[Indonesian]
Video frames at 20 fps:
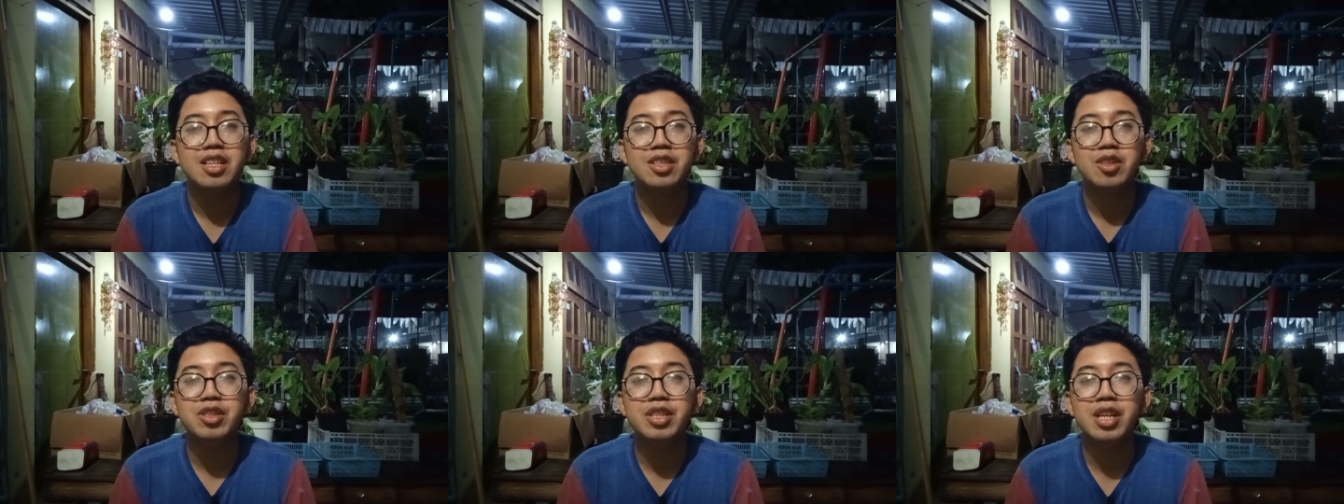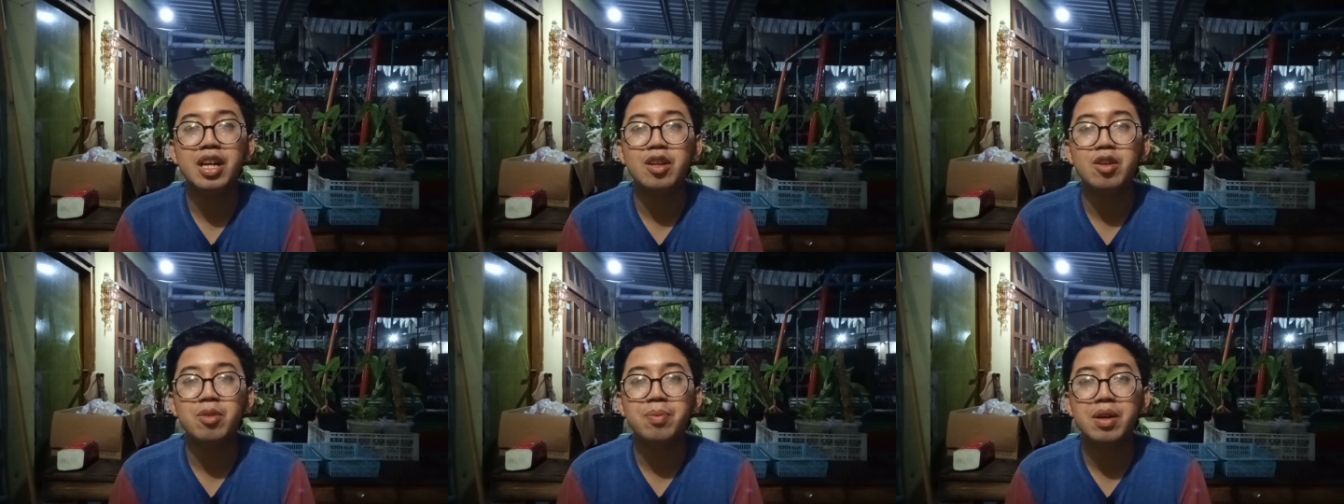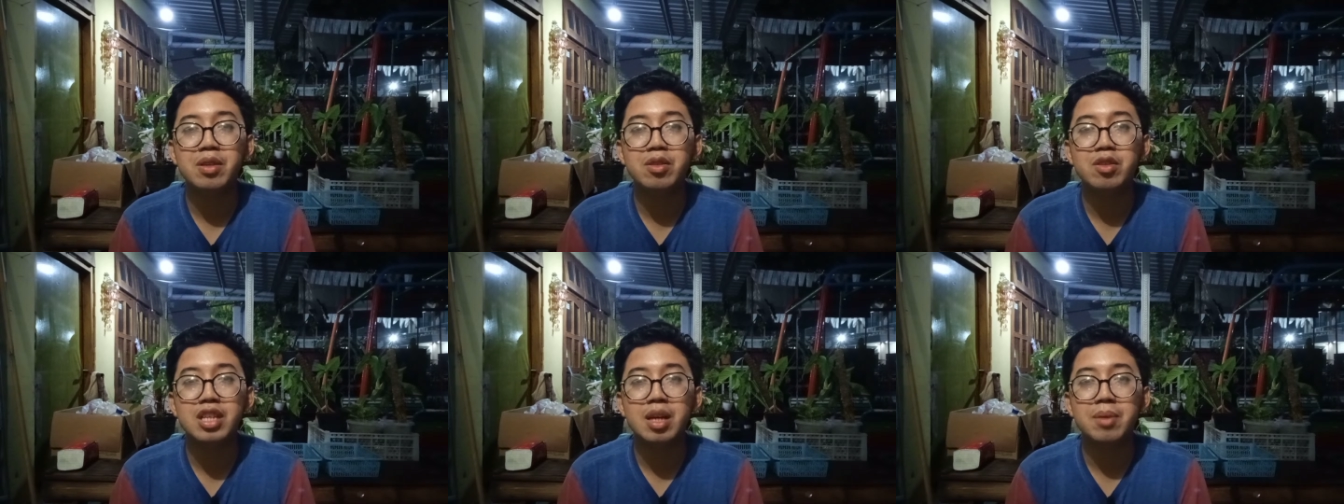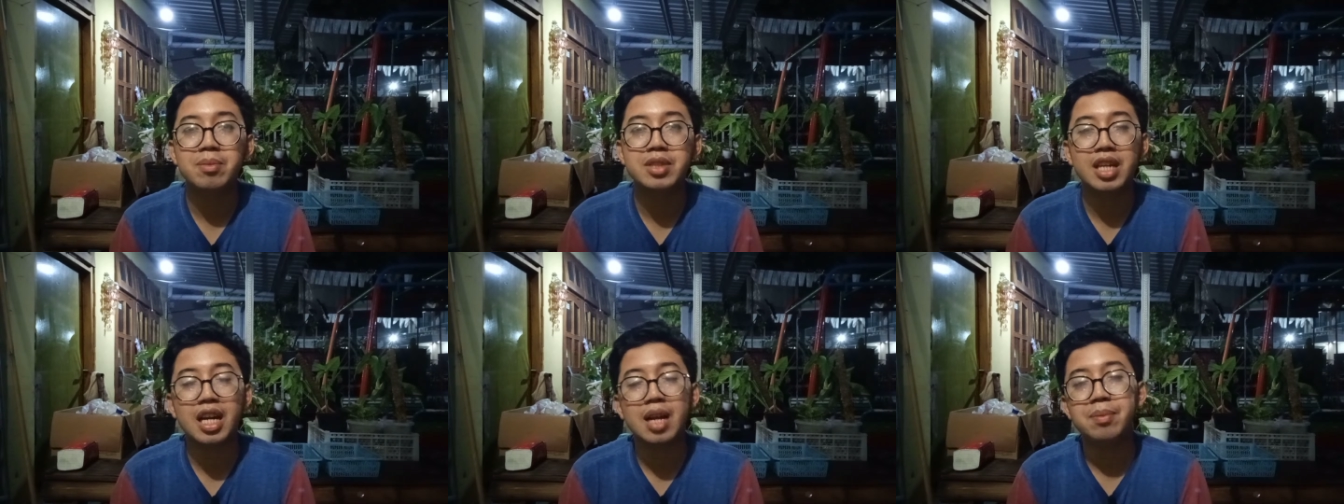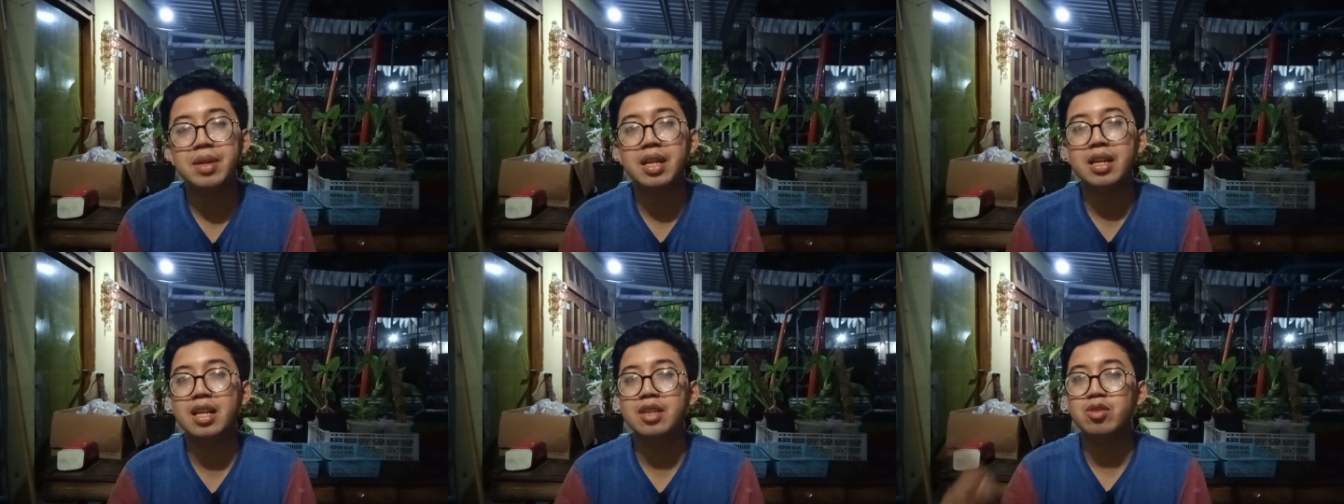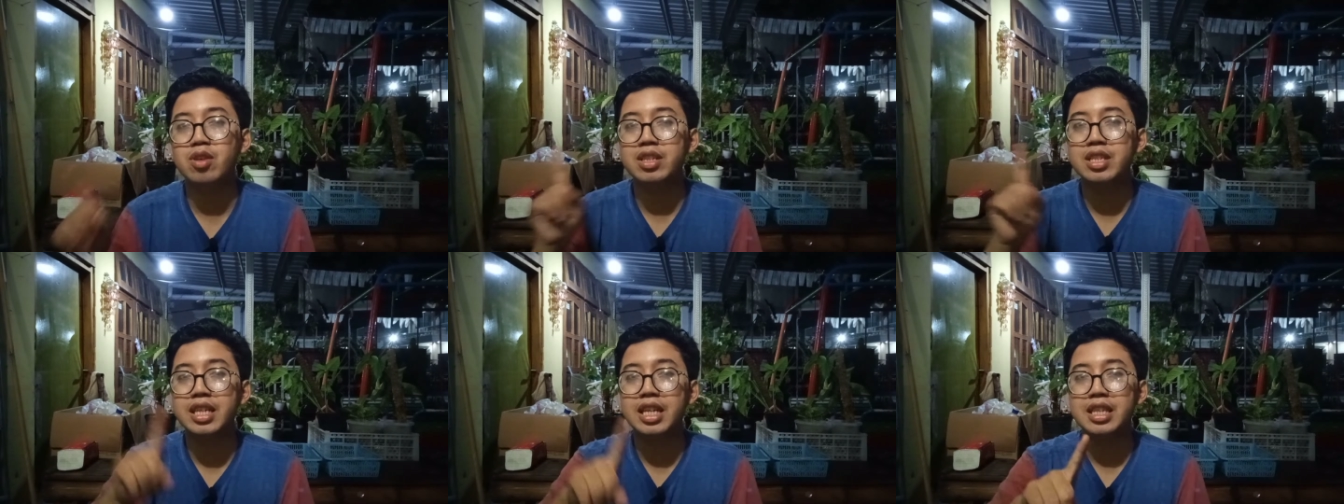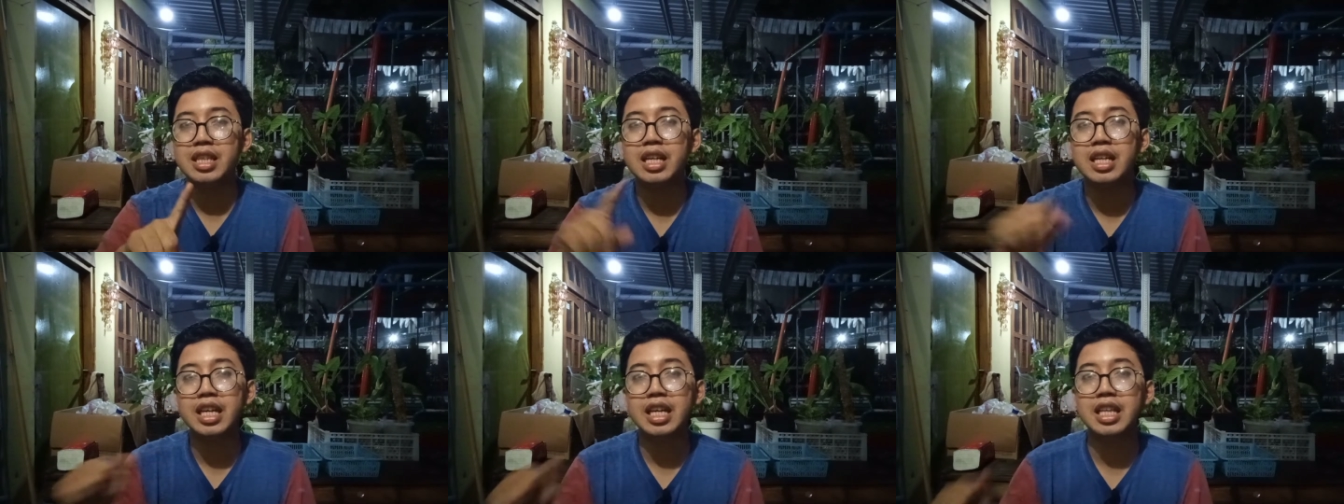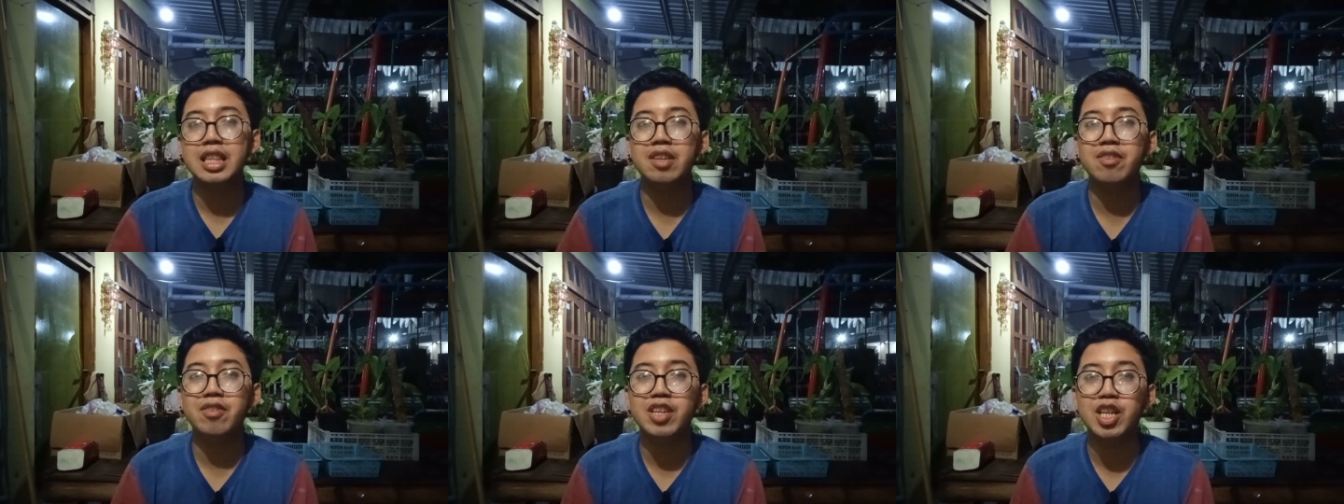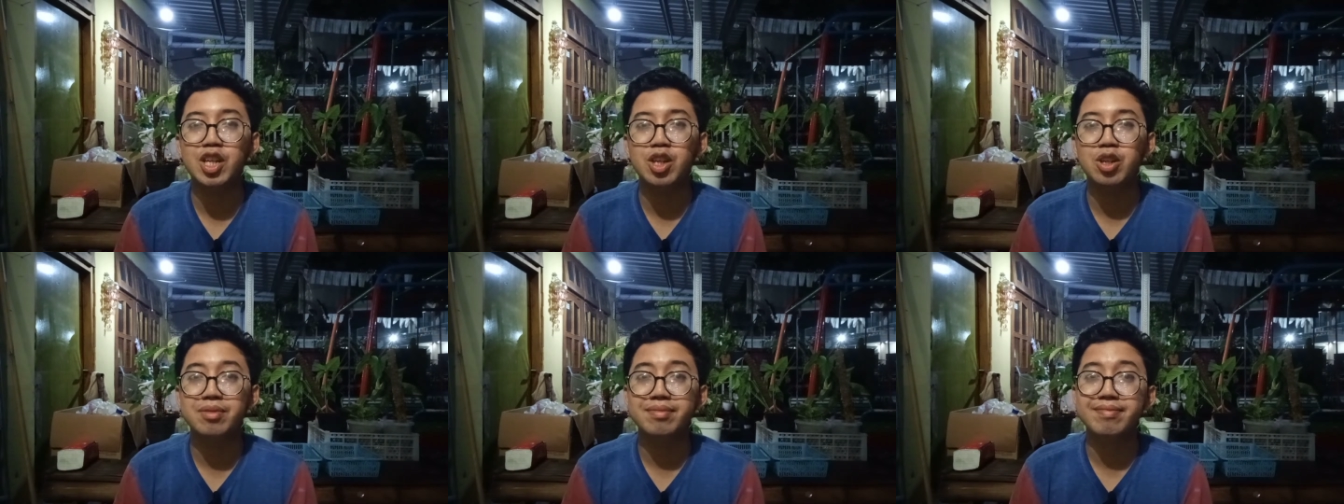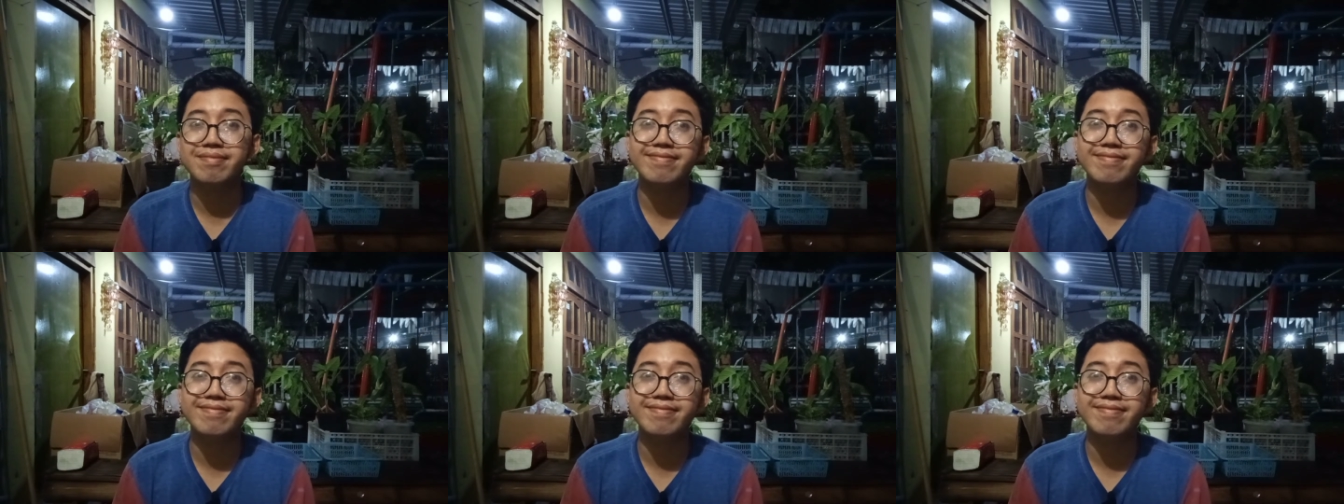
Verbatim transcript: So jangan lupa untuk subscribe dan langsung aja kita ke inti video.